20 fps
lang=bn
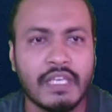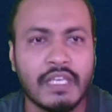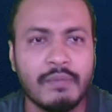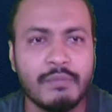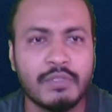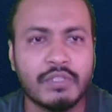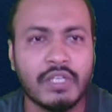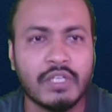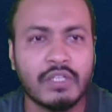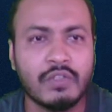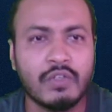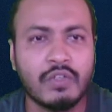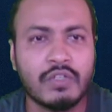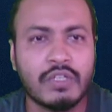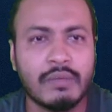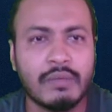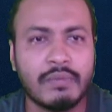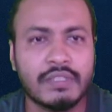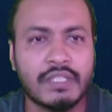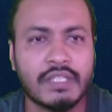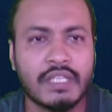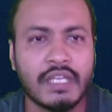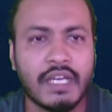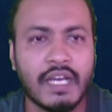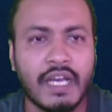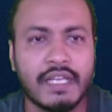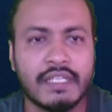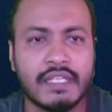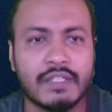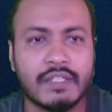এই বিষয়গুলোকে আমাদেরকে
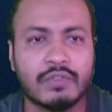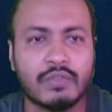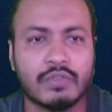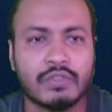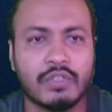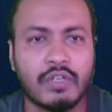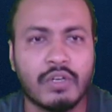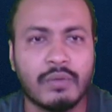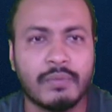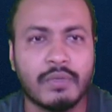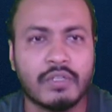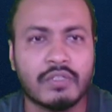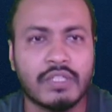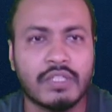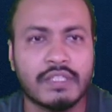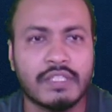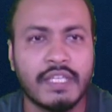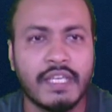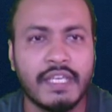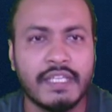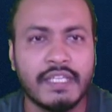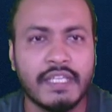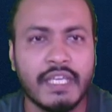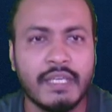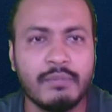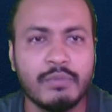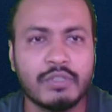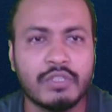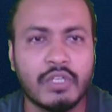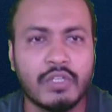হাইলাইট করতে হবে অর্থাৎ
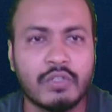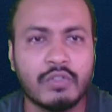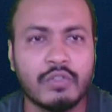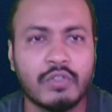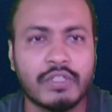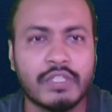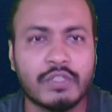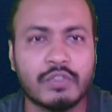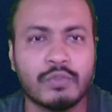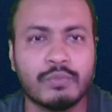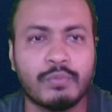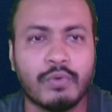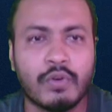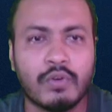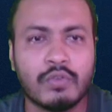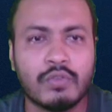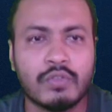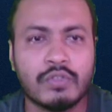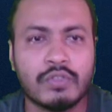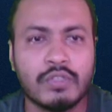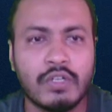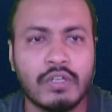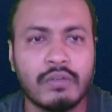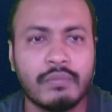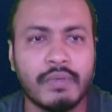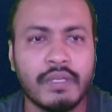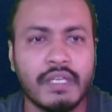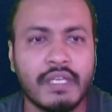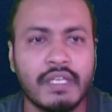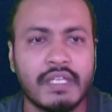এই বিষয়গুলোকে একটু বড় করতে
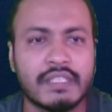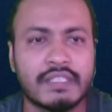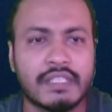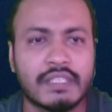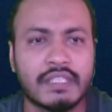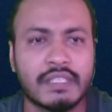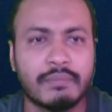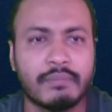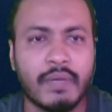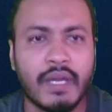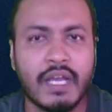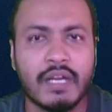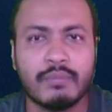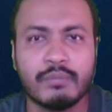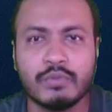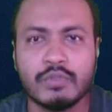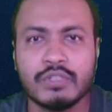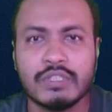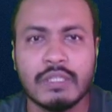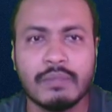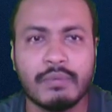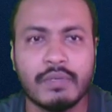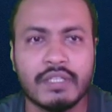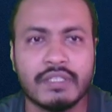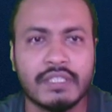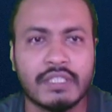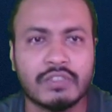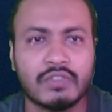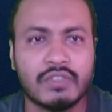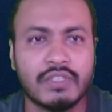হবে যাতে বায়ার বুঝতে পারে
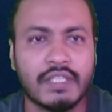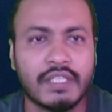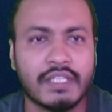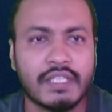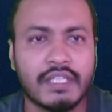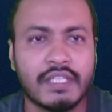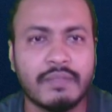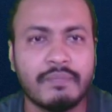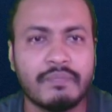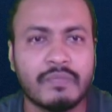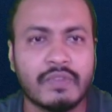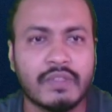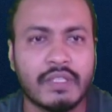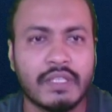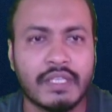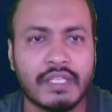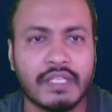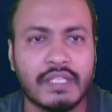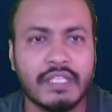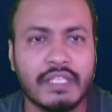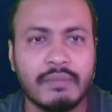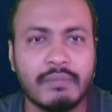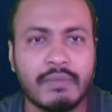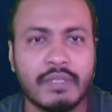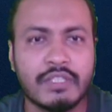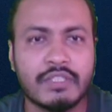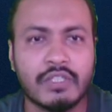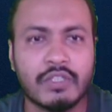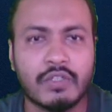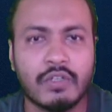যে আসলে এখানে কি
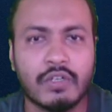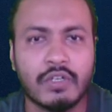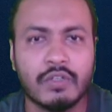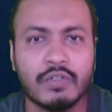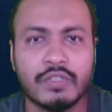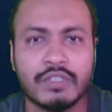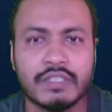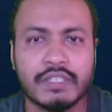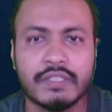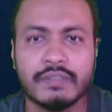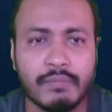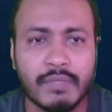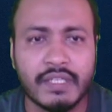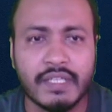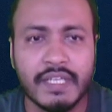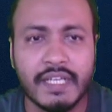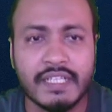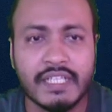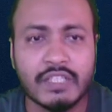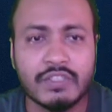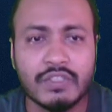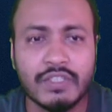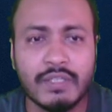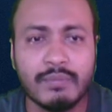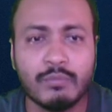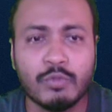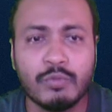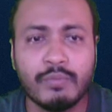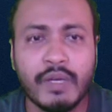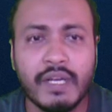মেনশন করা হয়েছে বাট এটা আসলে
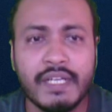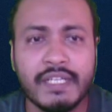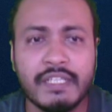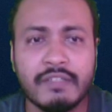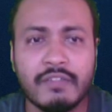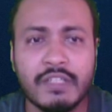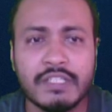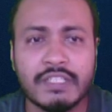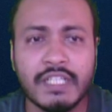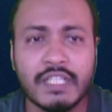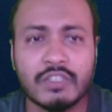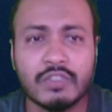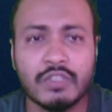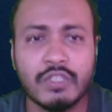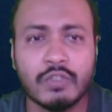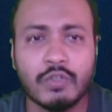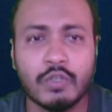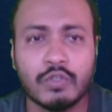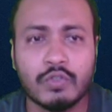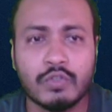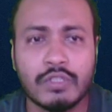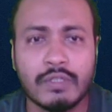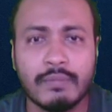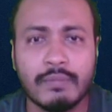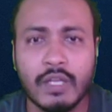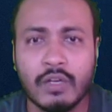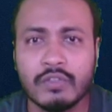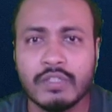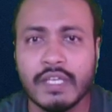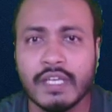মোবাইল ডিভাইসে আসলে কতটা
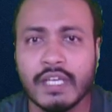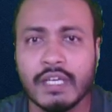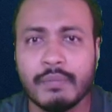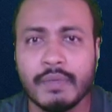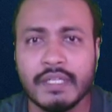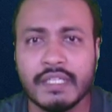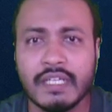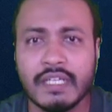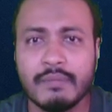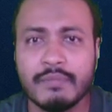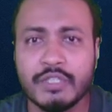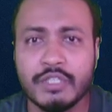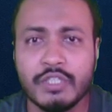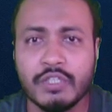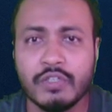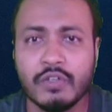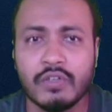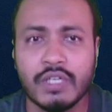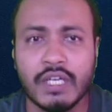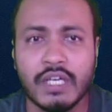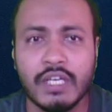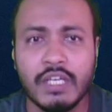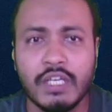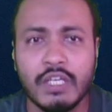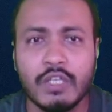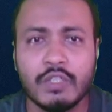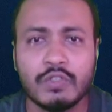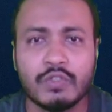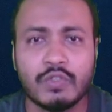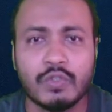ভালো দেখাবে এটা আমি শিওর না
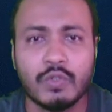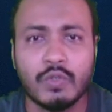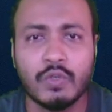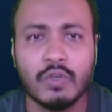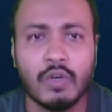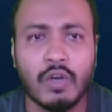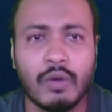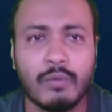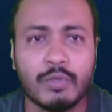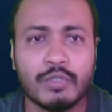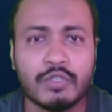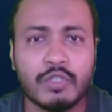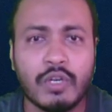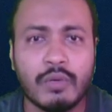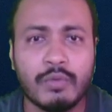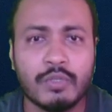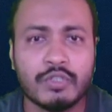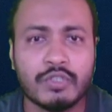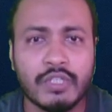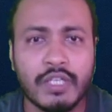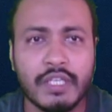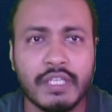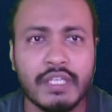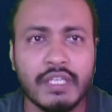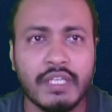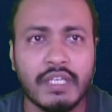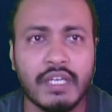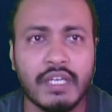সো অবশ্য অবশ্যই